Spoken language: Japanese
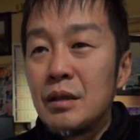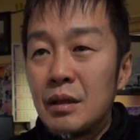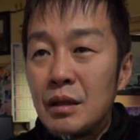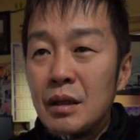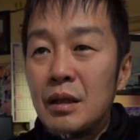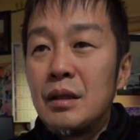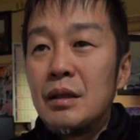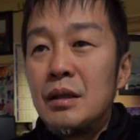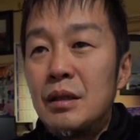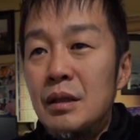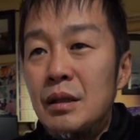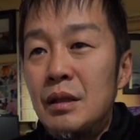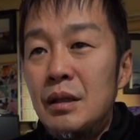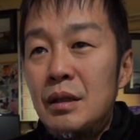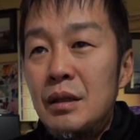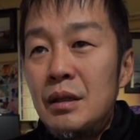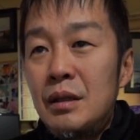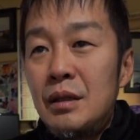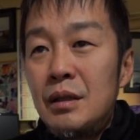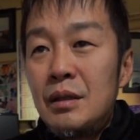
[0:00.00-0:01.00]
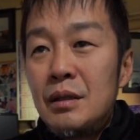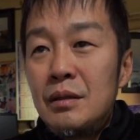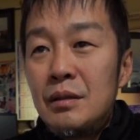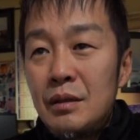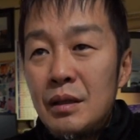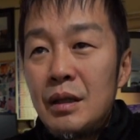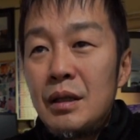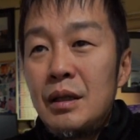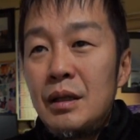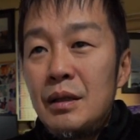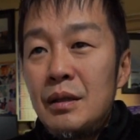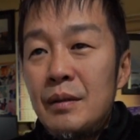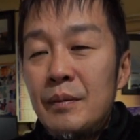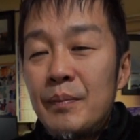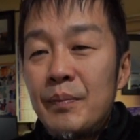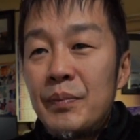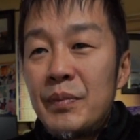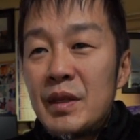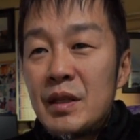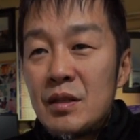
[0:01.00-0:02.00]
かなぐらい
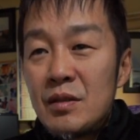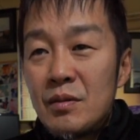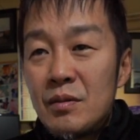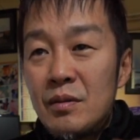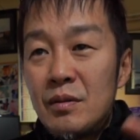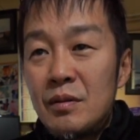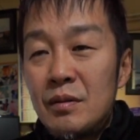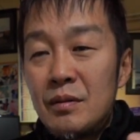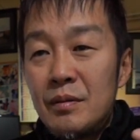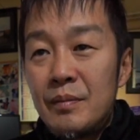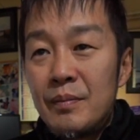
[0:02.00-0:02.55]
その